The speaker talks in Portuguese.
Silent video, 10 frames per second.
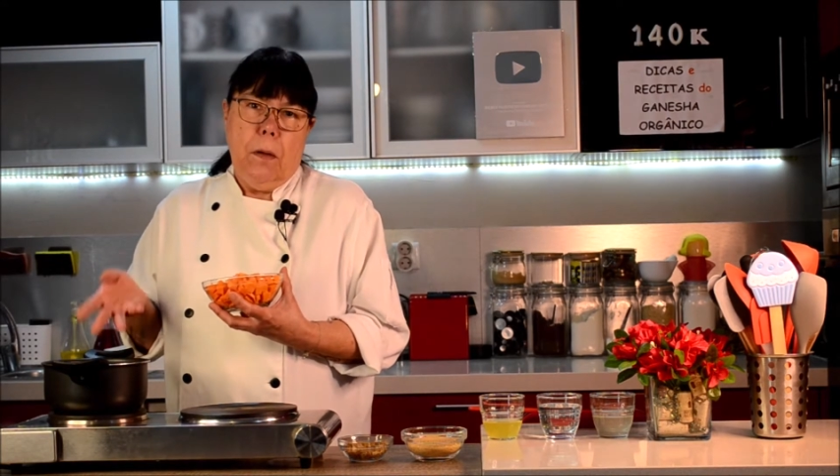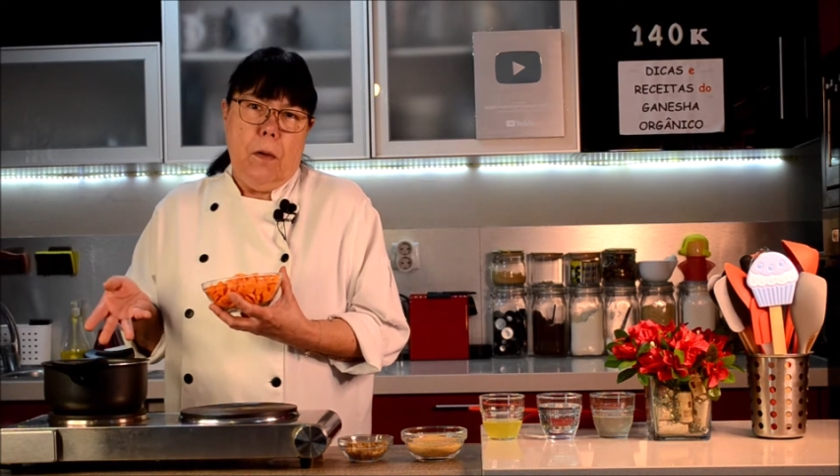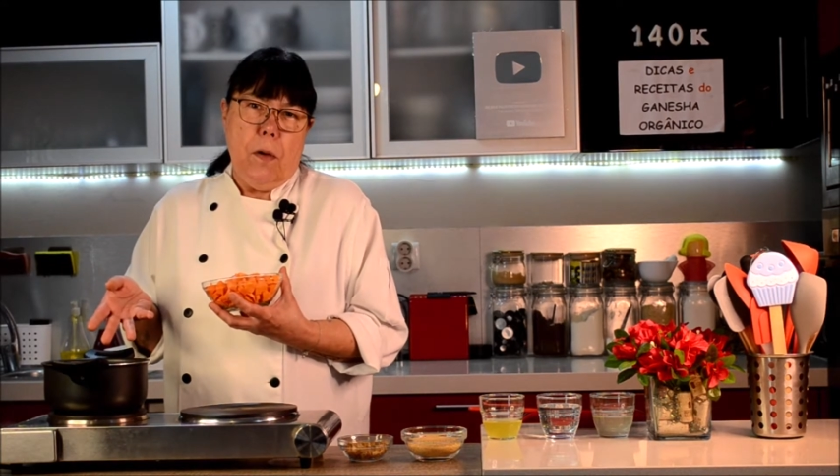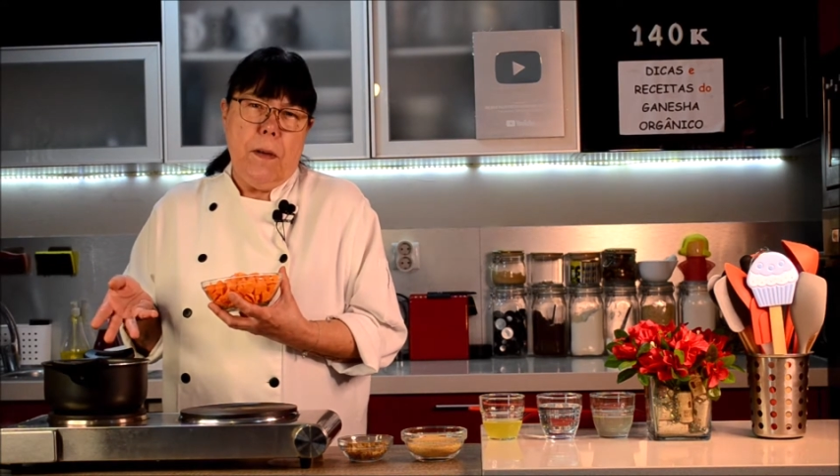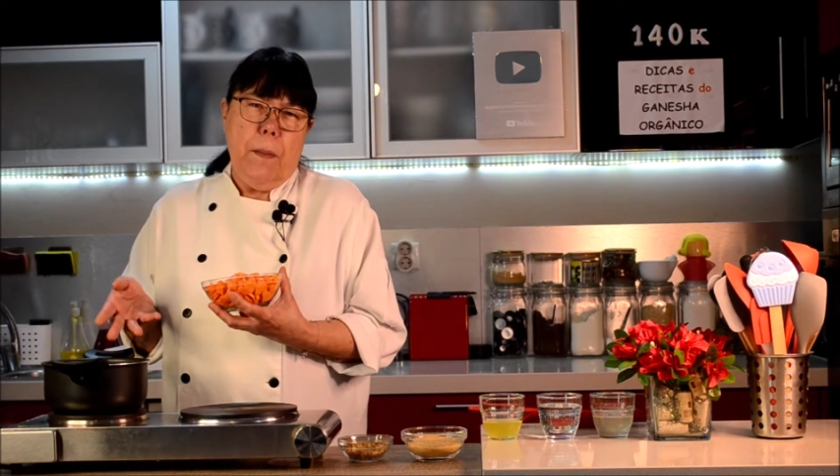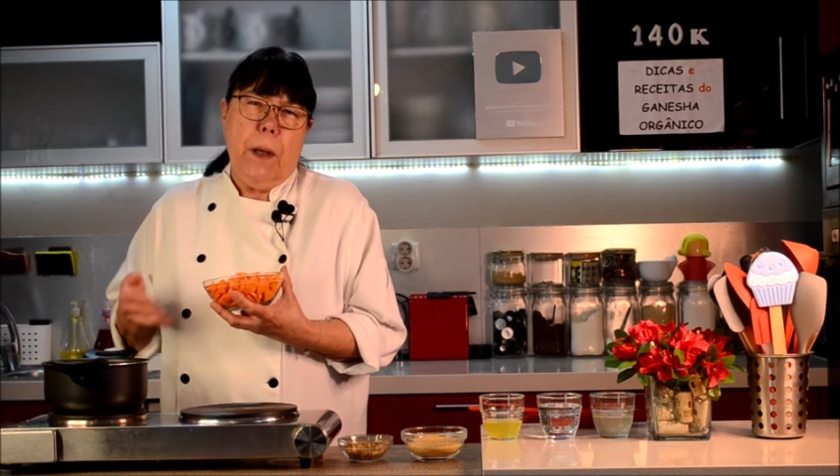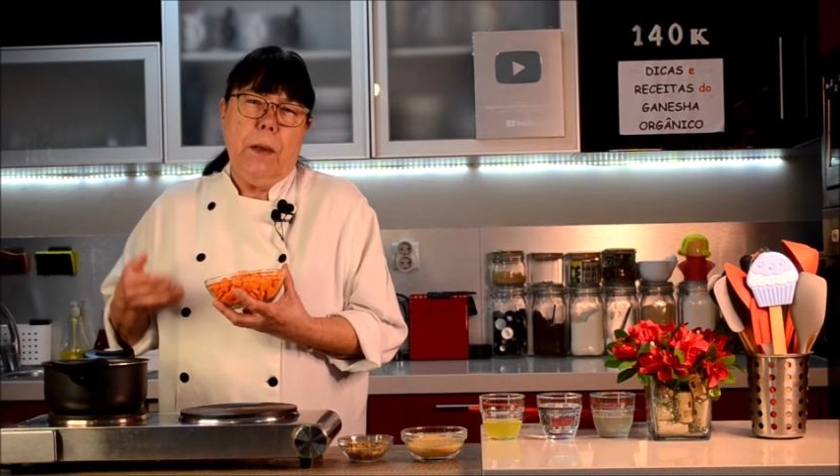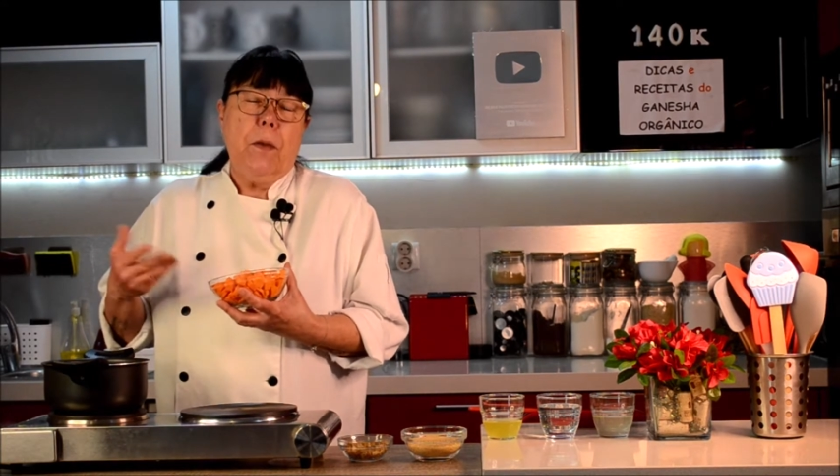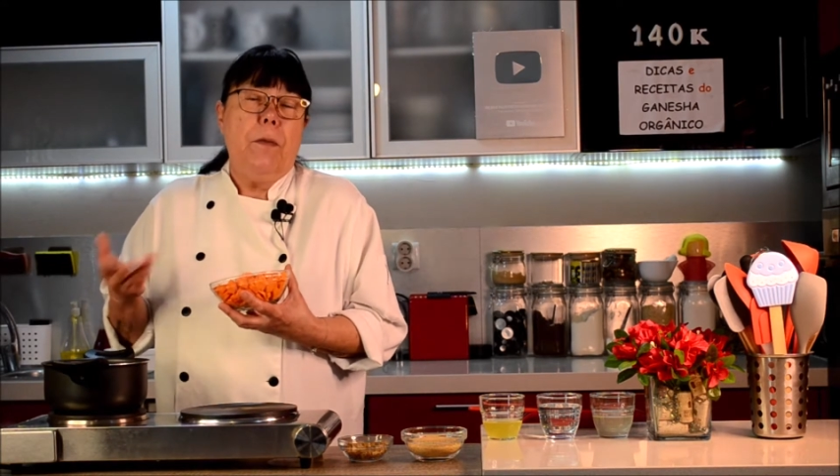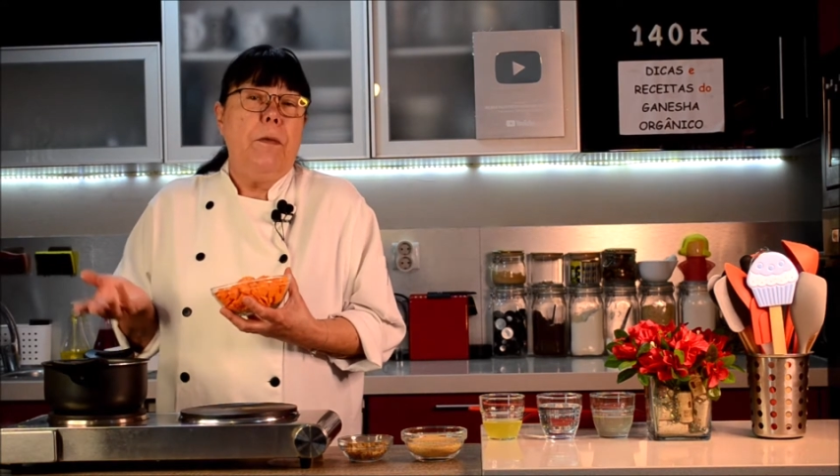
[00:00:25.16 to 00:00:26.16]

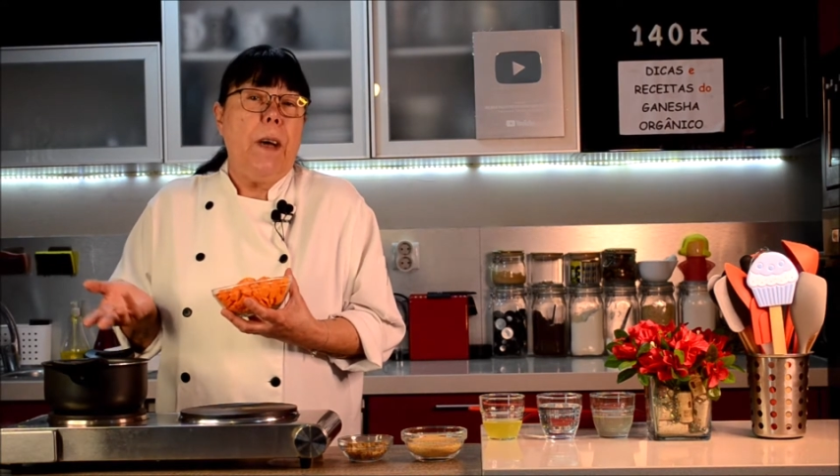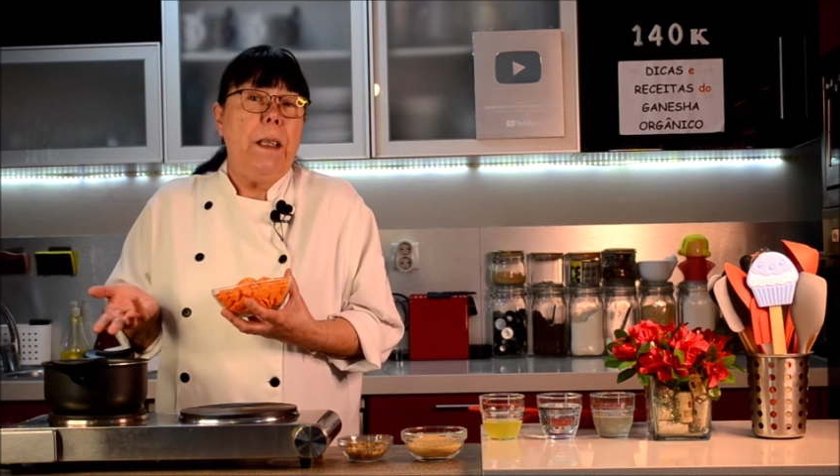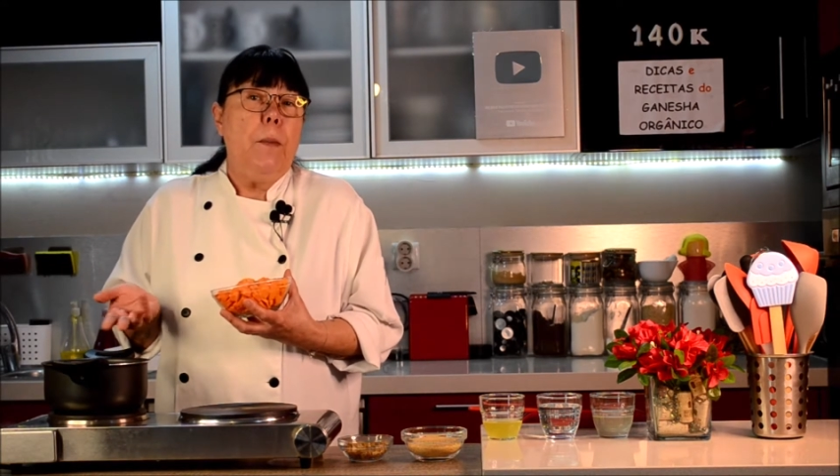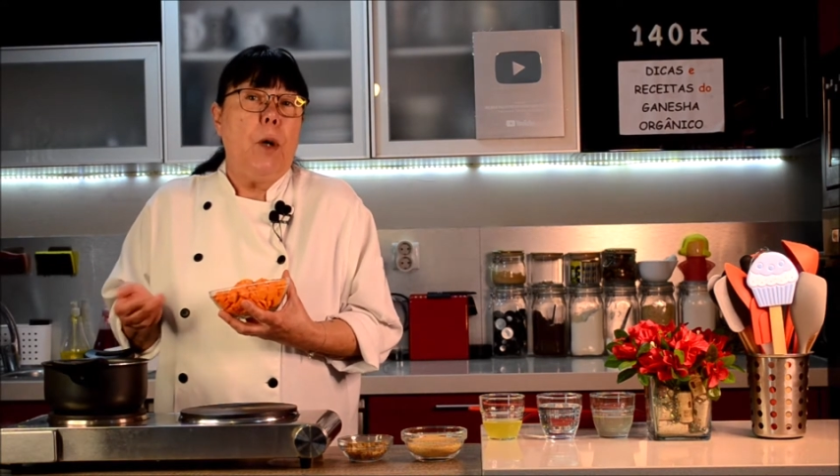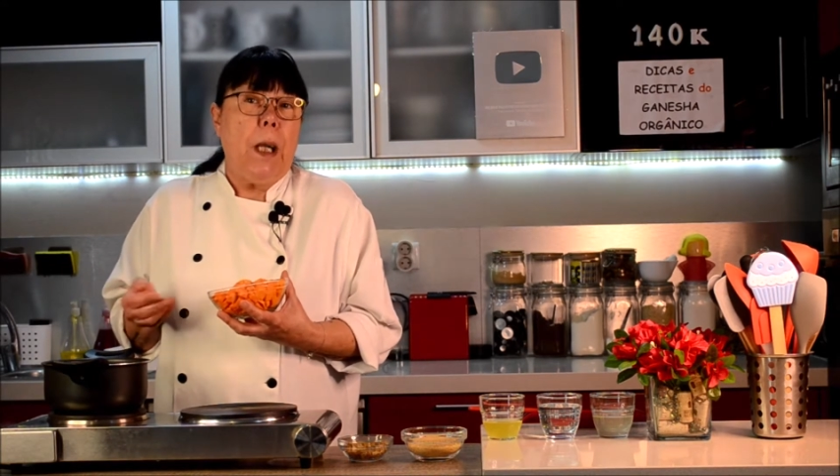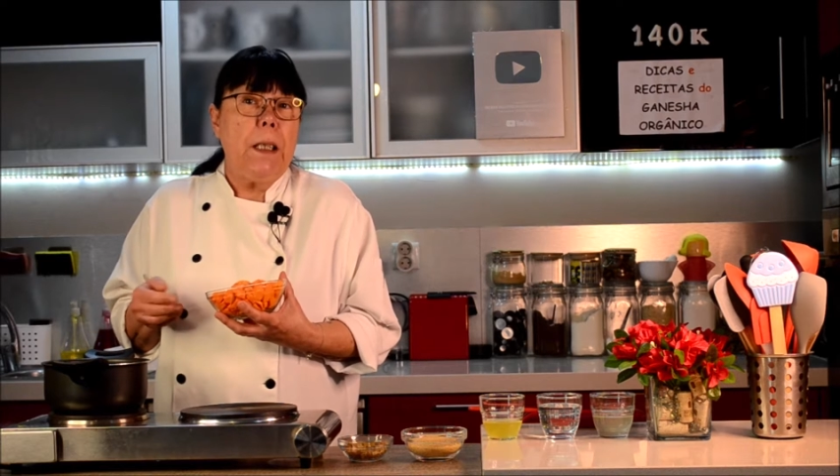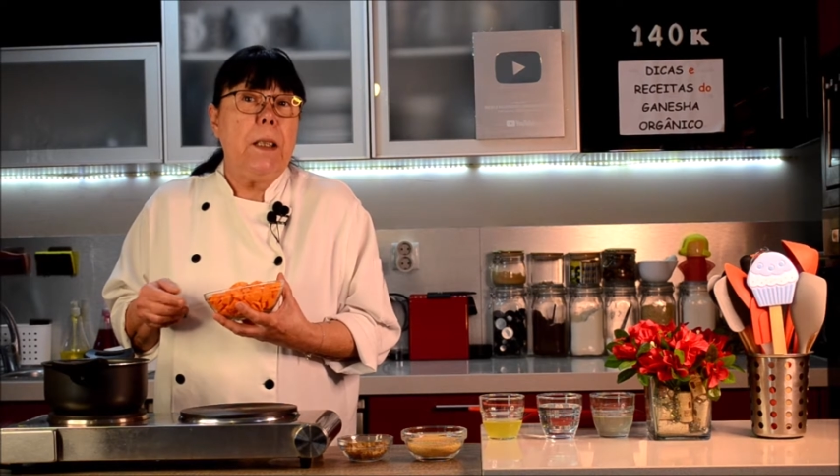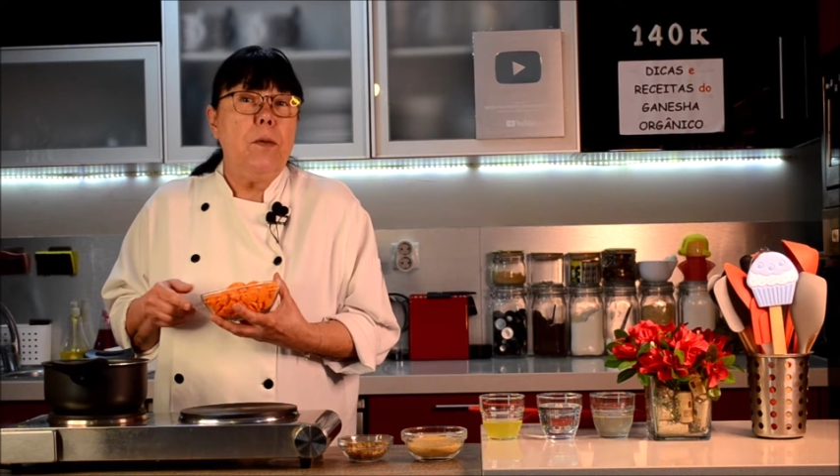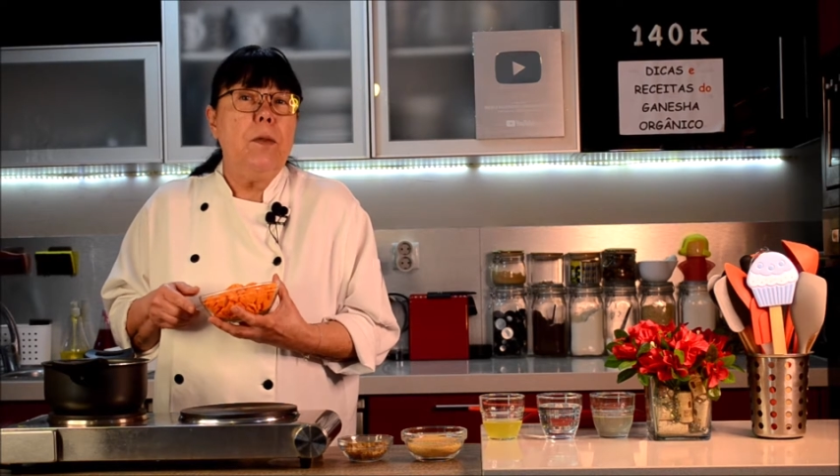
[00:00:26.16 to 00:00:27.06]
cozimento, não vai demorar tanto